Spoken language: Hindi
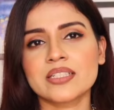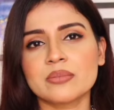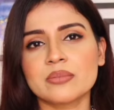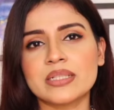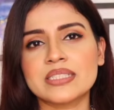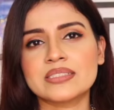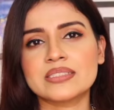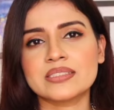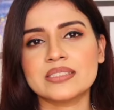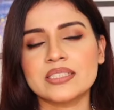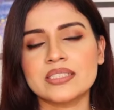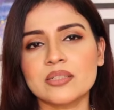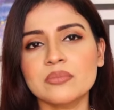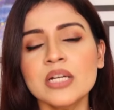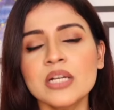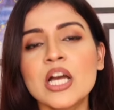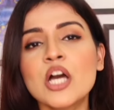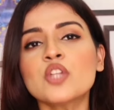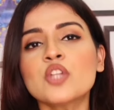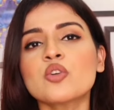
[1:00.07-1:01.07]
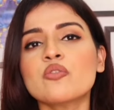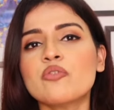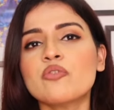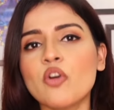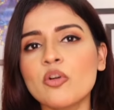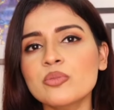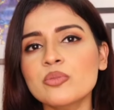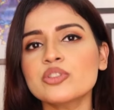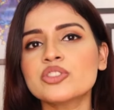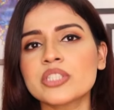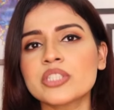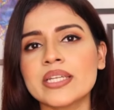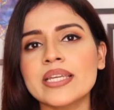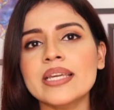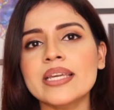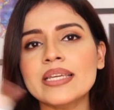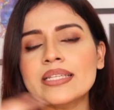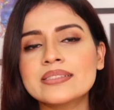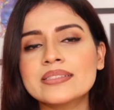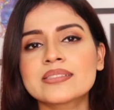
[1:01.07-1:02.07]
सिनेमाइट सीरम तो वो मुझे
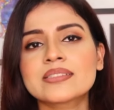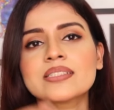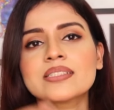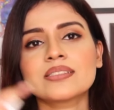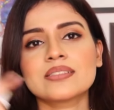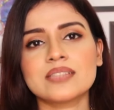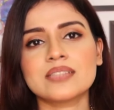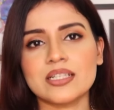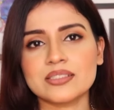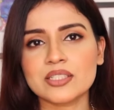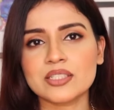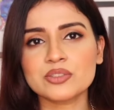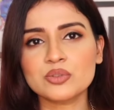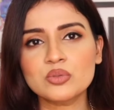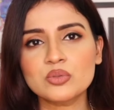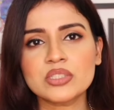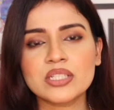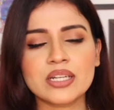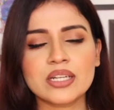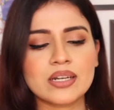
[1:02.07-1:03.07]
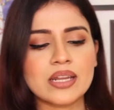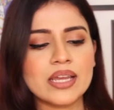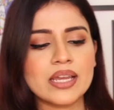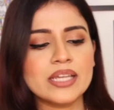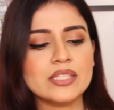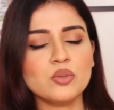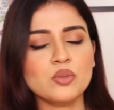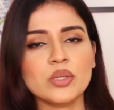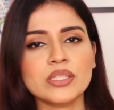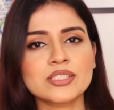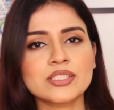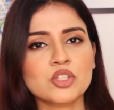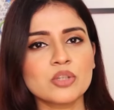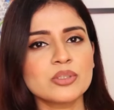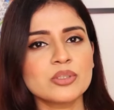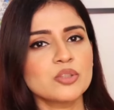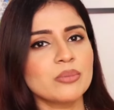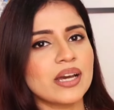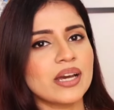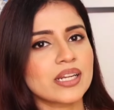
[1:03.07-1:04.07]
इससे ज़्यादा सूट कर रहा है तो इसको
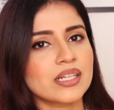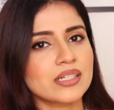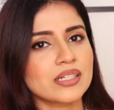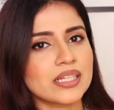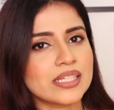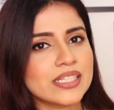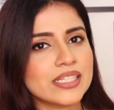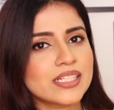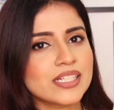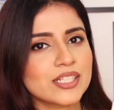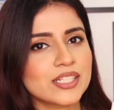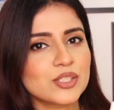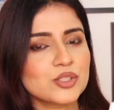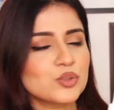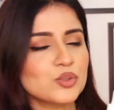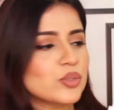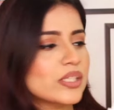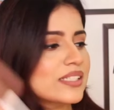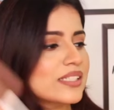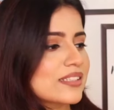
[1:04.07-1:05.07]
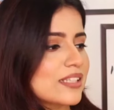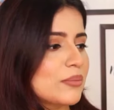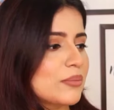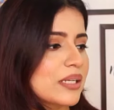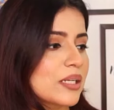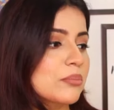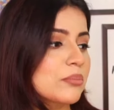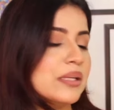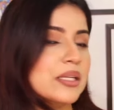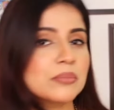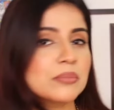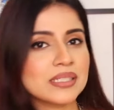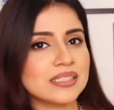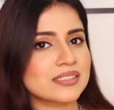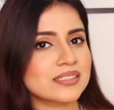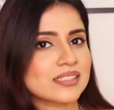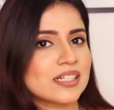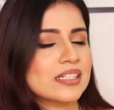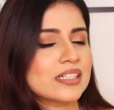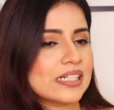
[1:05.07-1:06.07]
मैं दोबारा नहीं खरीदूंगी इसलिए मैंने
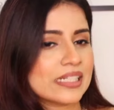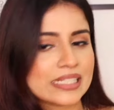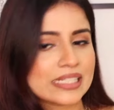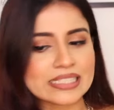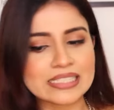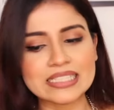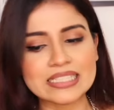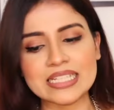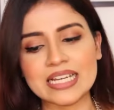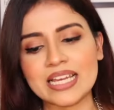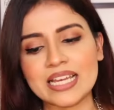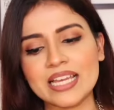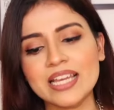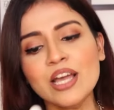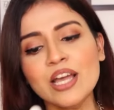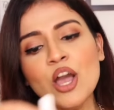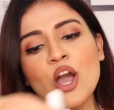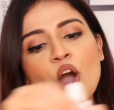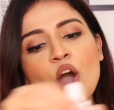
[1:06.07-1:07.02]
मिनिमलिस का खरीद लिया है